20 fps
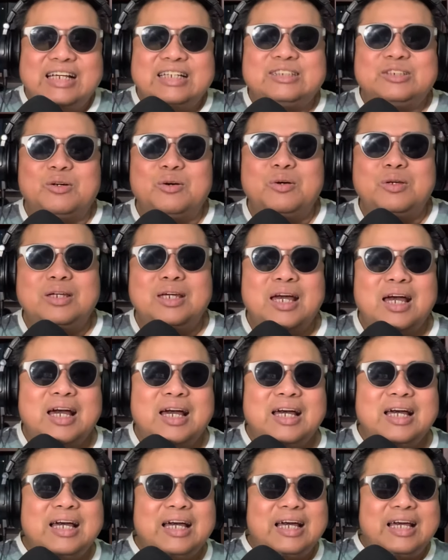so,
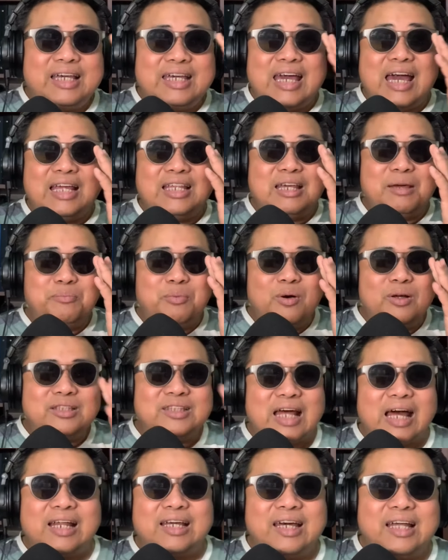yan, yan po ang
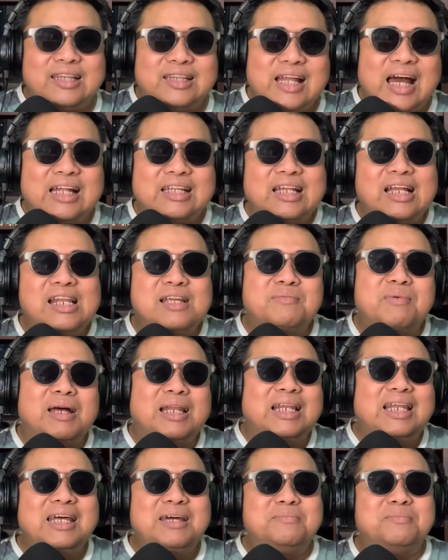target natin,
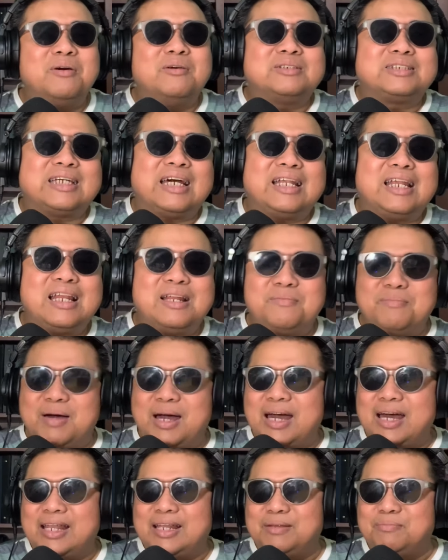5,000. Sana
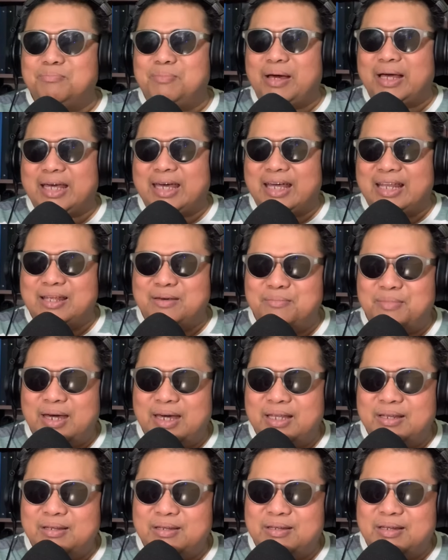naman, baka
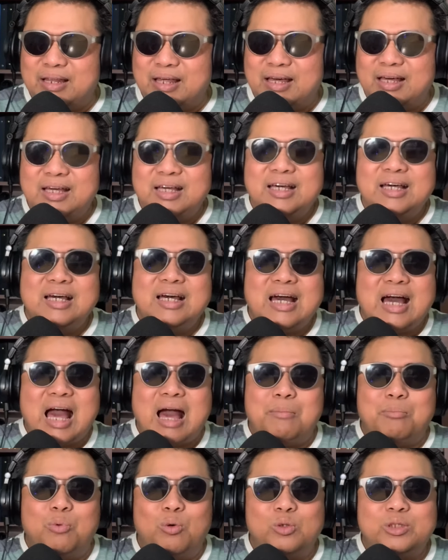naman,
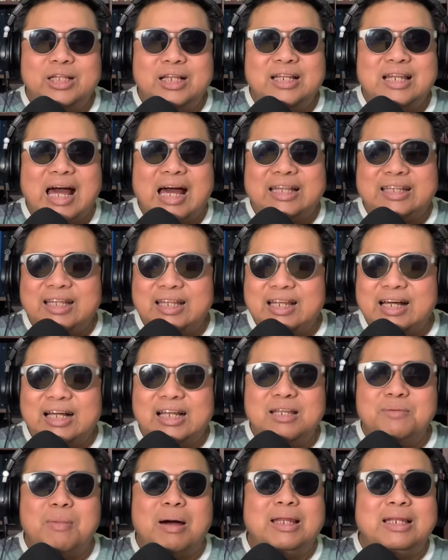abutin natin ang
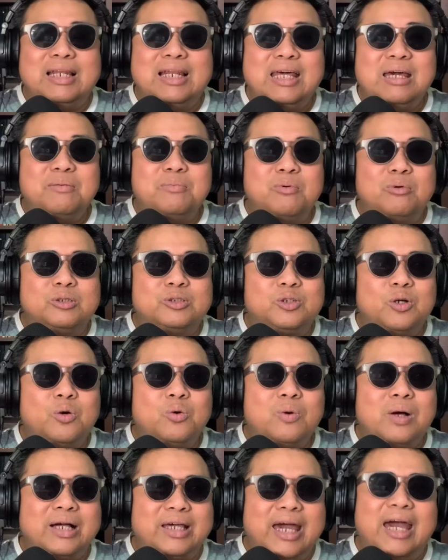5,000.
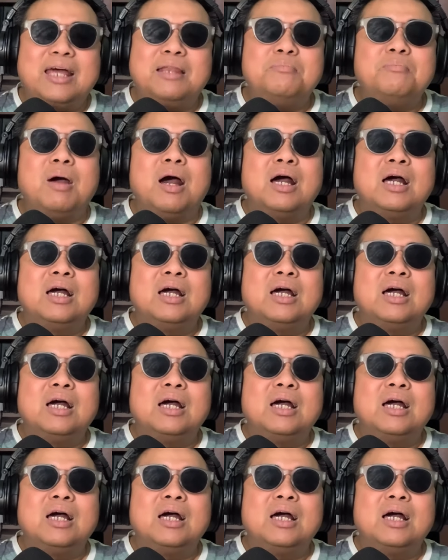So again,